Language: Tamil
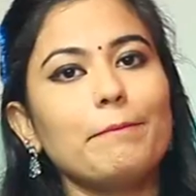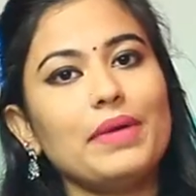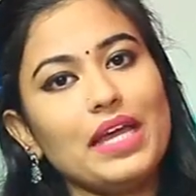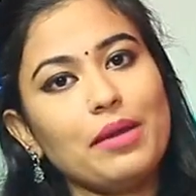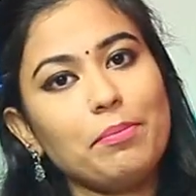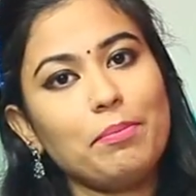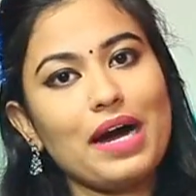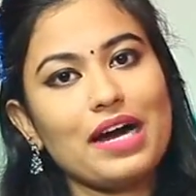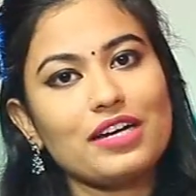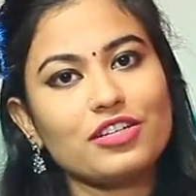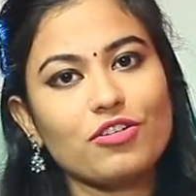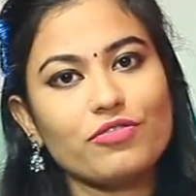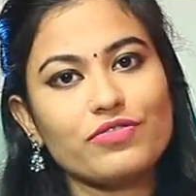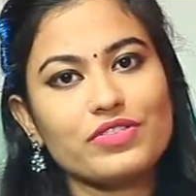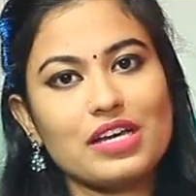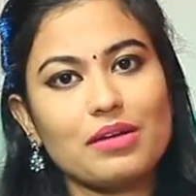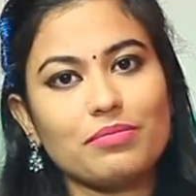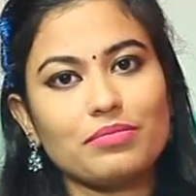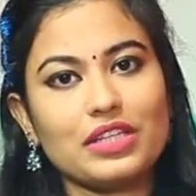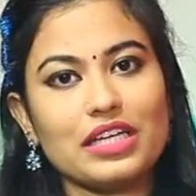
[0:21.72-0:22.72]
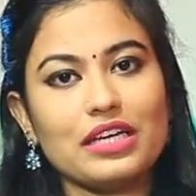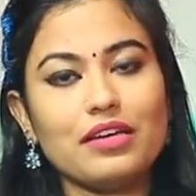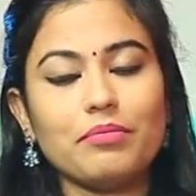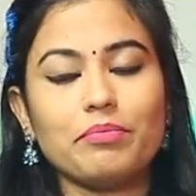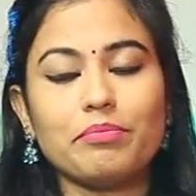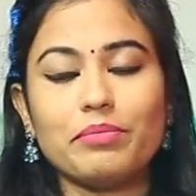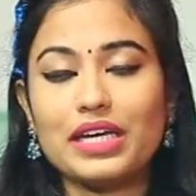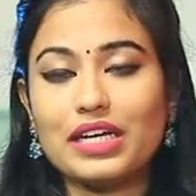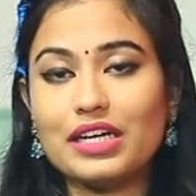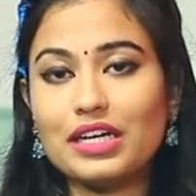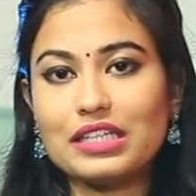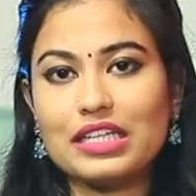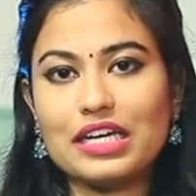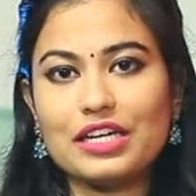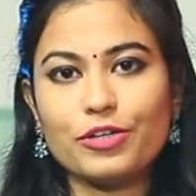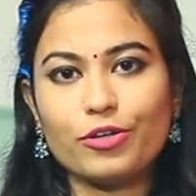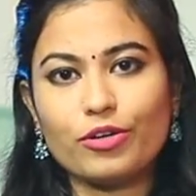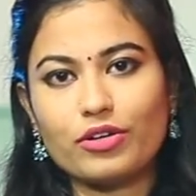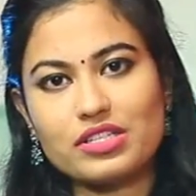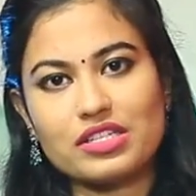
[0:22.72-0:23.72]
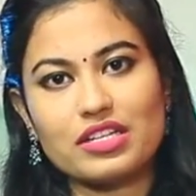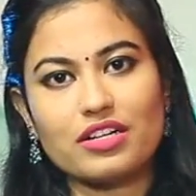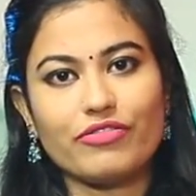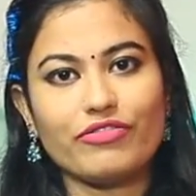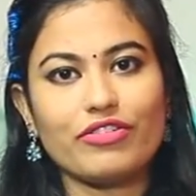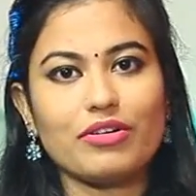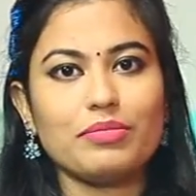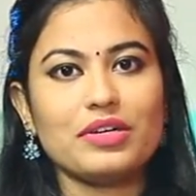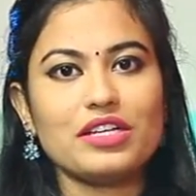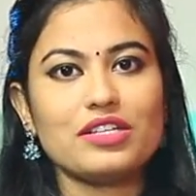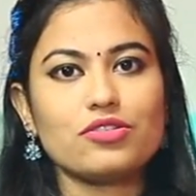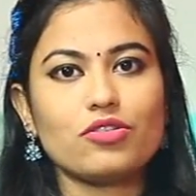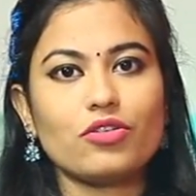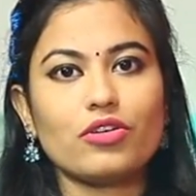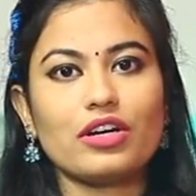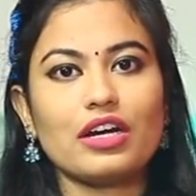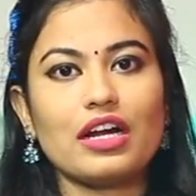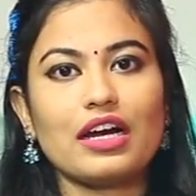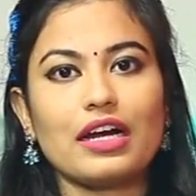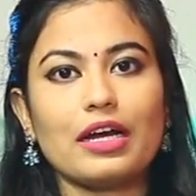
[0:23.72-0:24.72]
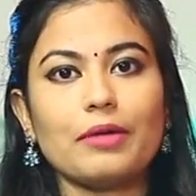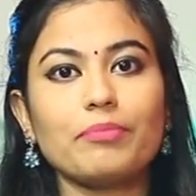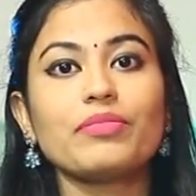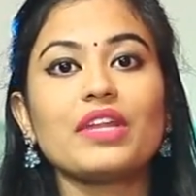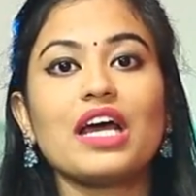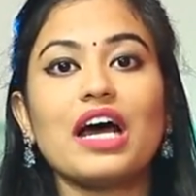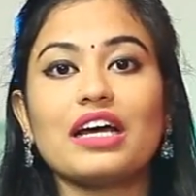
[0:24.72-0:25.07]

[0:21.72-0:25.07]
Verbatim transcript: பி பார்ட் ஆஃப் சம்திங் பிகர் தென் யுவர் செல்ஃப் அப்படின்னு சொல்கிறாங்க